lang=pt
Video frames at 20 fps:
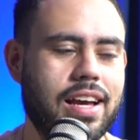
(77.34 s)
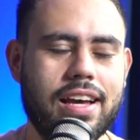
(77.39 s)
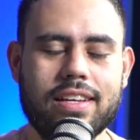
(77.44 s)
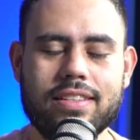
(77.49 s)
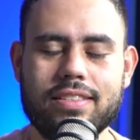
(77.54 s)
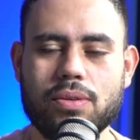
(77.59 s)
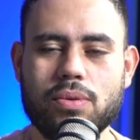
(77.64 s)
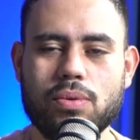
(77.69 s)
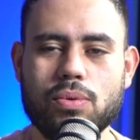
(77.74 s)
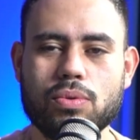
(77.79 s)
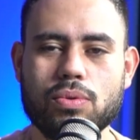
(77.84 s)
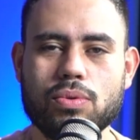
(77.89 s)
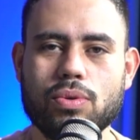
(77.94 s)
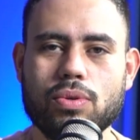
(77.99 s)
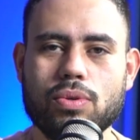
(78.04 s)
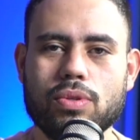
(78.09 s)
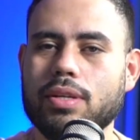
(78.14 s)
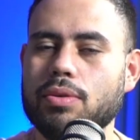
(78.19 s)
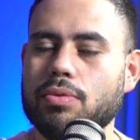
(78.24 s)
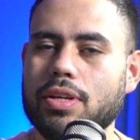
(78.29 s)
Segundo,
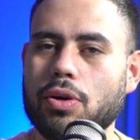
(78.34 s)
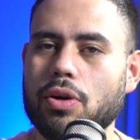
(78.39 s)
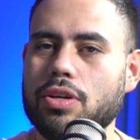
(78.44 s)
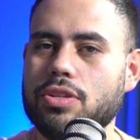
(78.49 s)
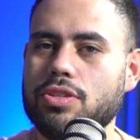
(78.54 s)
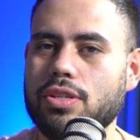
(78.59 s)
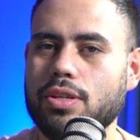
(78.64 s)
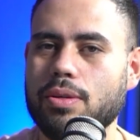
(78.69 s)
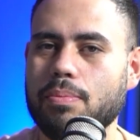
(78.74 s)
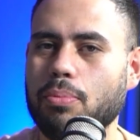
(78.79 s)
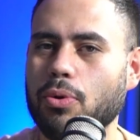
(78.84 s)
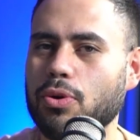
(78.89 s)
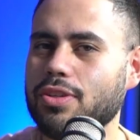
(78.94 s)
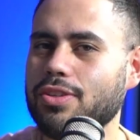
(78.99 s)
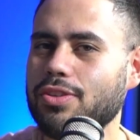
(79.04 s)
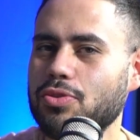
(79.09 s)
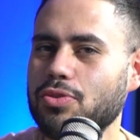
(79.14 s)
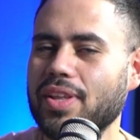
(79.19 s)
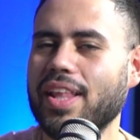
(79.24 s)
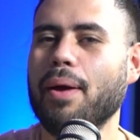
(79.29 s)
tem um negócio de
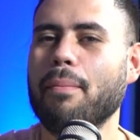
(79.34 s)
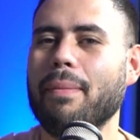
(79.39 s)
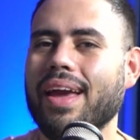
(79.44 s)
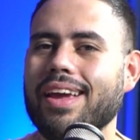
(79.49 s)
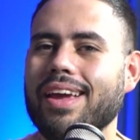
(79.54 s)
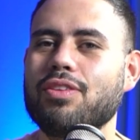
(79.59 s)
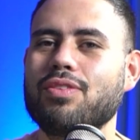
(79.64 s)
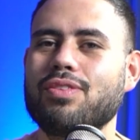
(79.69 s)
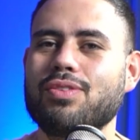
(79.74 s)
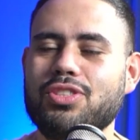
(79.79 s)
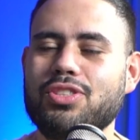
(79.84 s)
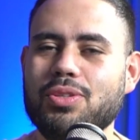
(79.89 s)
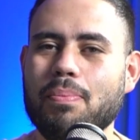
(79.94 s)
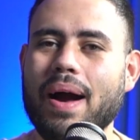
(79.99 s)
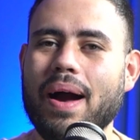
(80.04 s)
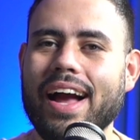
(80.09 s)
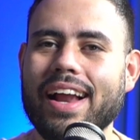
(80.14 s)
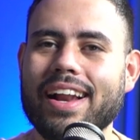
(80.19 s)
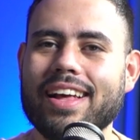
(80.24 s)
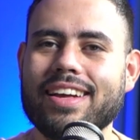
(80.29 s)
posicionamento de
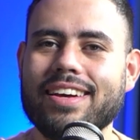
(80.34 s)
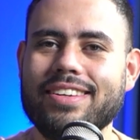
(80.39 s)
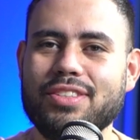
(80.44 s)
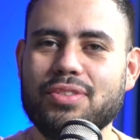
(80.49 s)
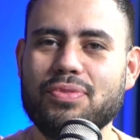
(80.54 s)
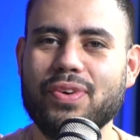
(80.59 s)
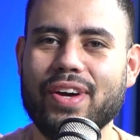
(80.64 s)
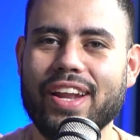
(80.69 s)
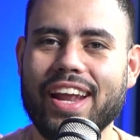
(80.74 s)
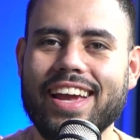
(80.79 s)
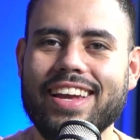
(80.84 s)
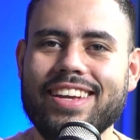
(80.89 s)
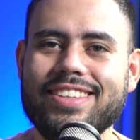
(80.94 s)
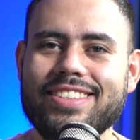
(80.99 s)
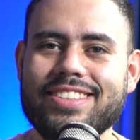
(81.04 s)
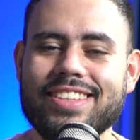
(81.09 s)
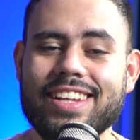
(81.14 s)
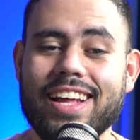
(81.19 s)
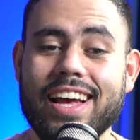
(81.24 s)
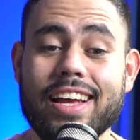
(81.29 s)
marca
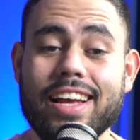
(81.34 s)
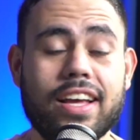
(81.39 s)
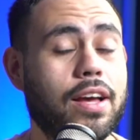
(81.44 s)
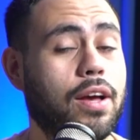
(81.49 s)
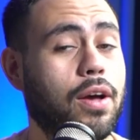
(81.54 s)
diferente, né?